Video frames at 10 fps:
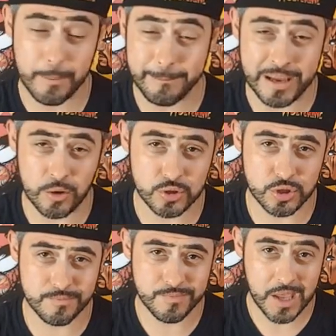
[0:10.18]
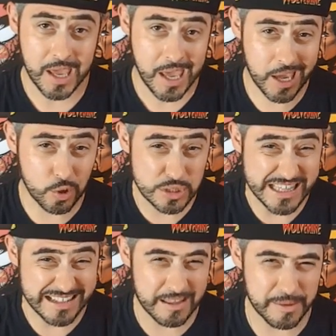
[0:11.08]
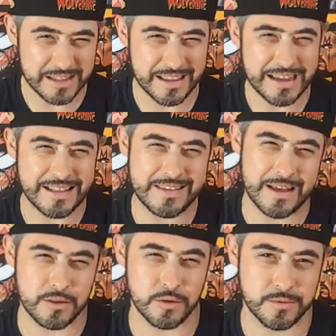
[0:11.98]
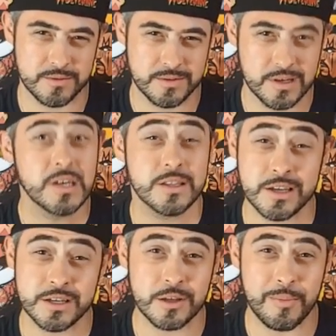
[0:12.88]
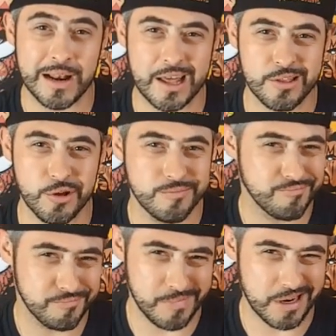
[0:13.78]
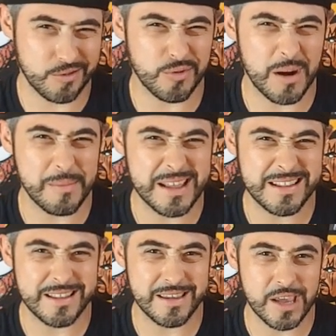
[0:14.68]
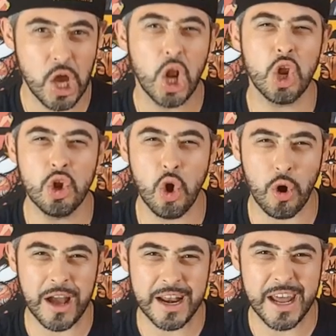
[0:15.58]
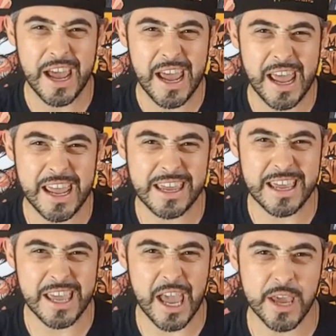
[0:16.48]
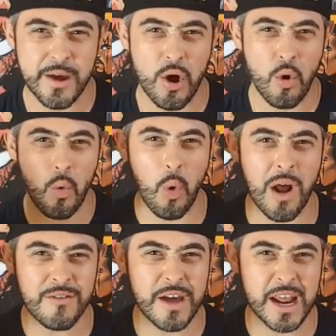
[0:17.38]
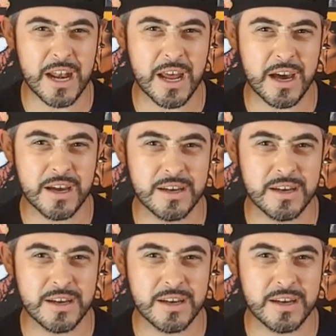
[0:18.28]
peloso e costantemente incazzato. Di chi sto parlando? Ma naturalmente di Logan, a.k.a. Wolverine.